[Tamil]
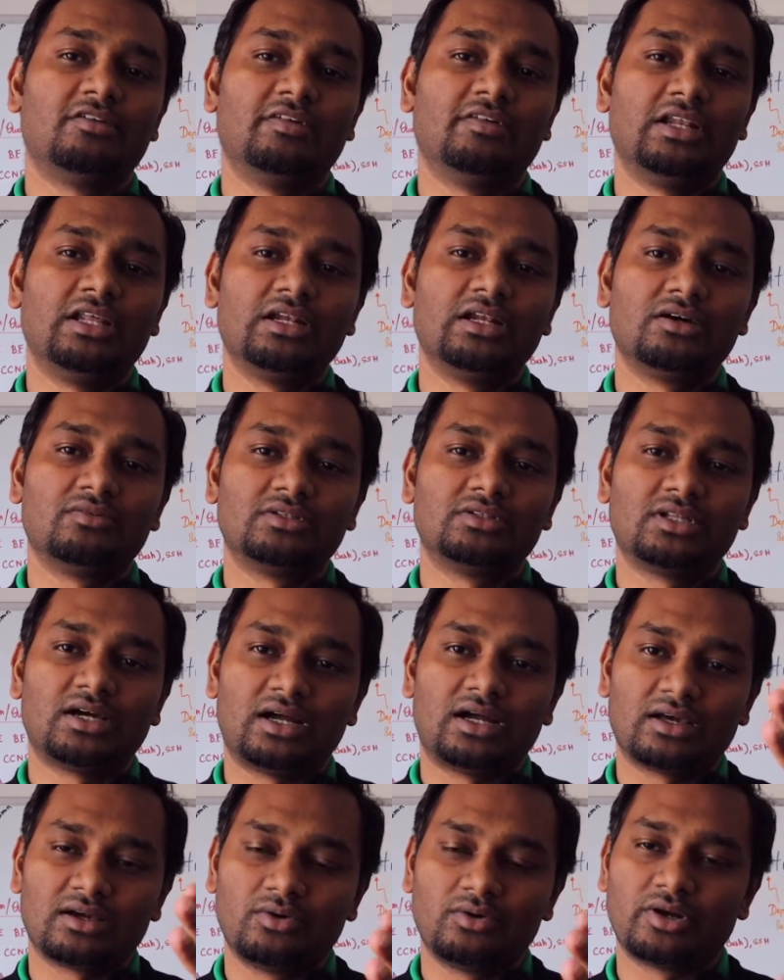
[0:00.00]
வெளியில் வந்து
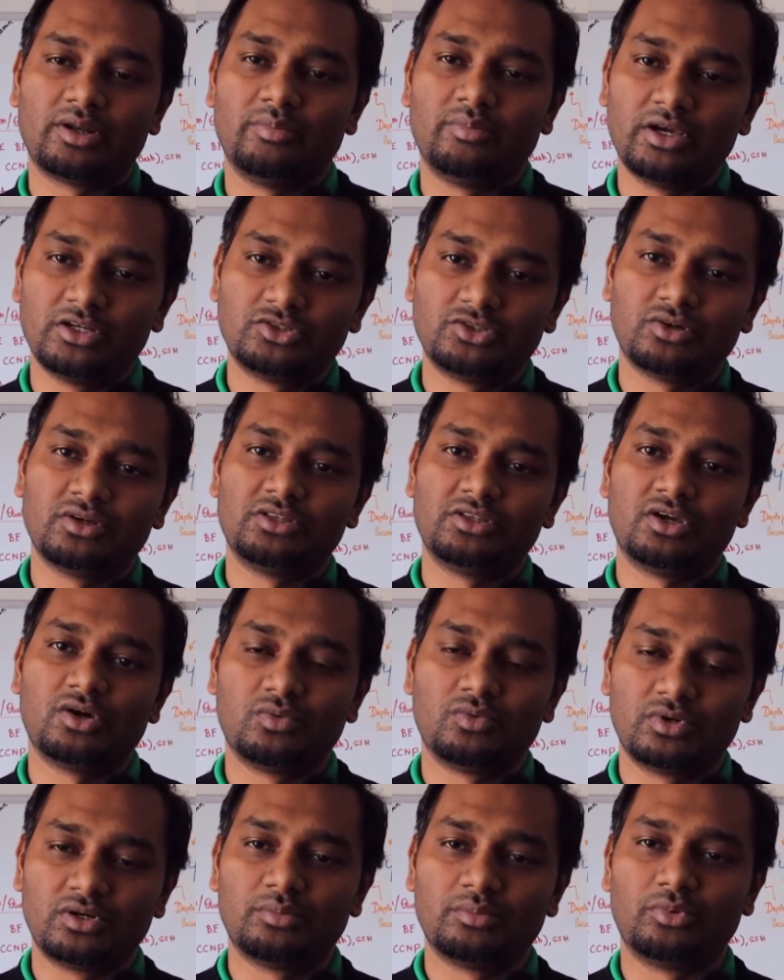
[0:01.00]
அழகாக ஒரு இமேஜோ எதையோ
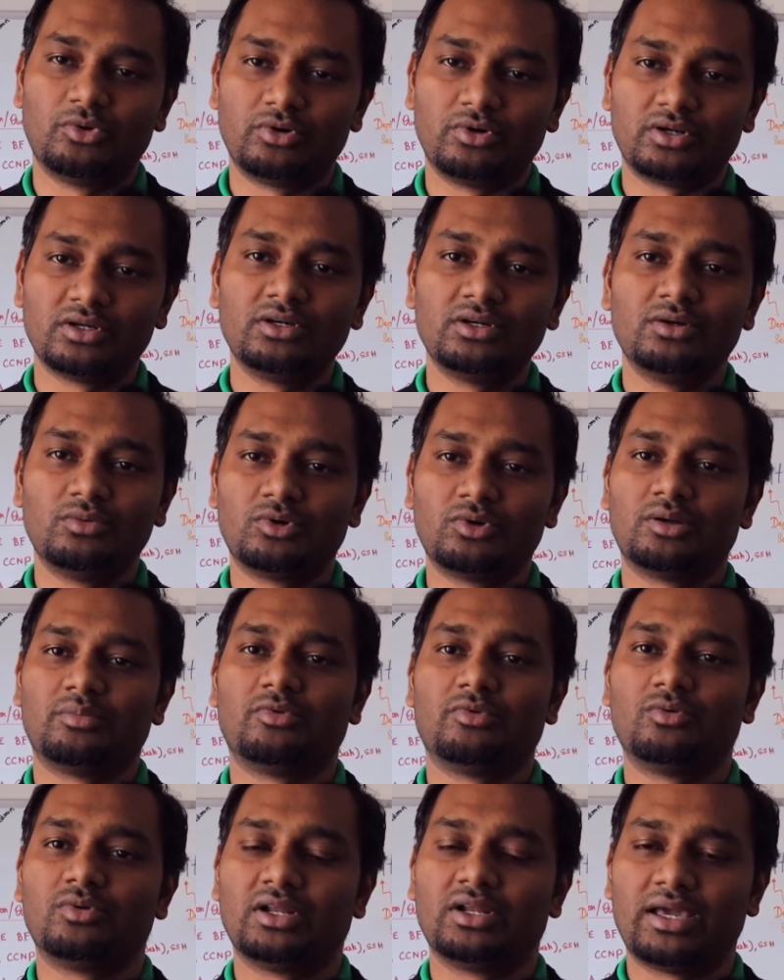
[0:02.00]
ஒன்று போட்டு உங்களை
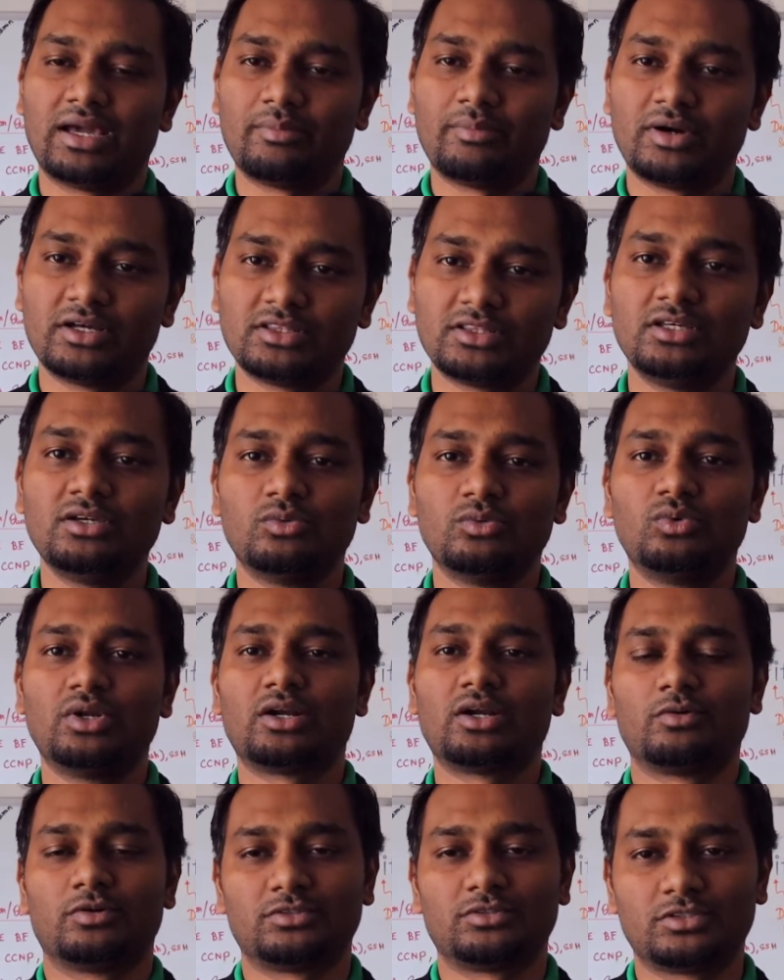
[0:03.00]
உங்களை ஏமாற்றி
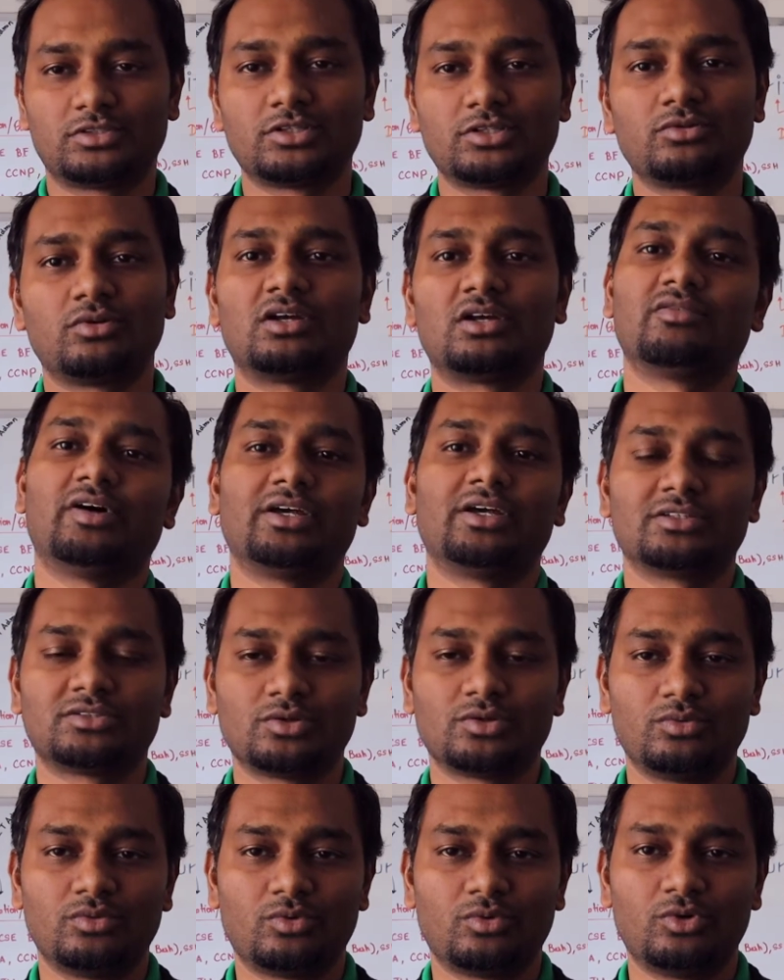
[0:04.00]
உள்ளார உங்கள் சிஸ்டத்துக்குள்ளார
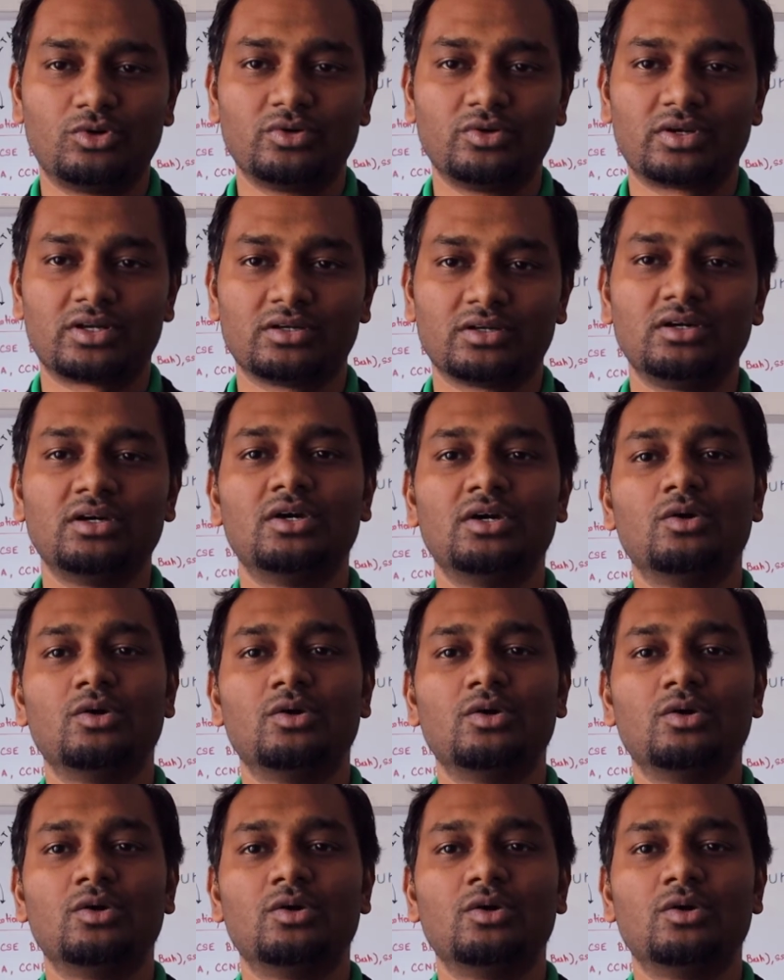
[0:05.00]
வைரஸை கொண்டு வர